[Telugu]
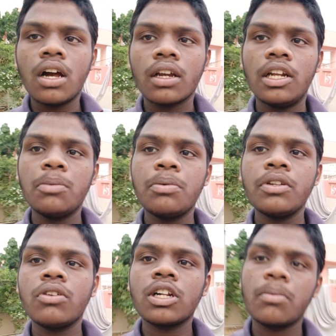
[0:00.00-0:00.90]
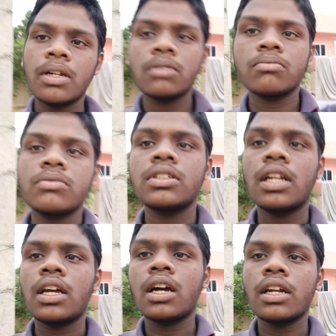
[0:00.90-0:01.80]
గెలుపుని కూడా మనం
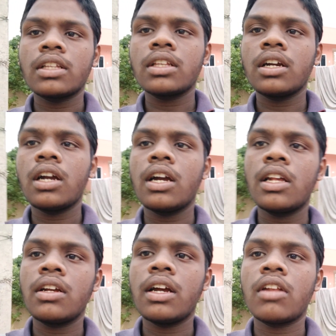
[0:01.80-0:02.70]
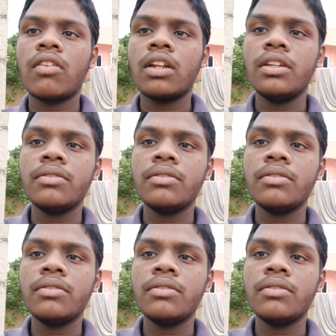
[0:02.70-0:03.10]
చాలా ఆనందంగా గెలవాలి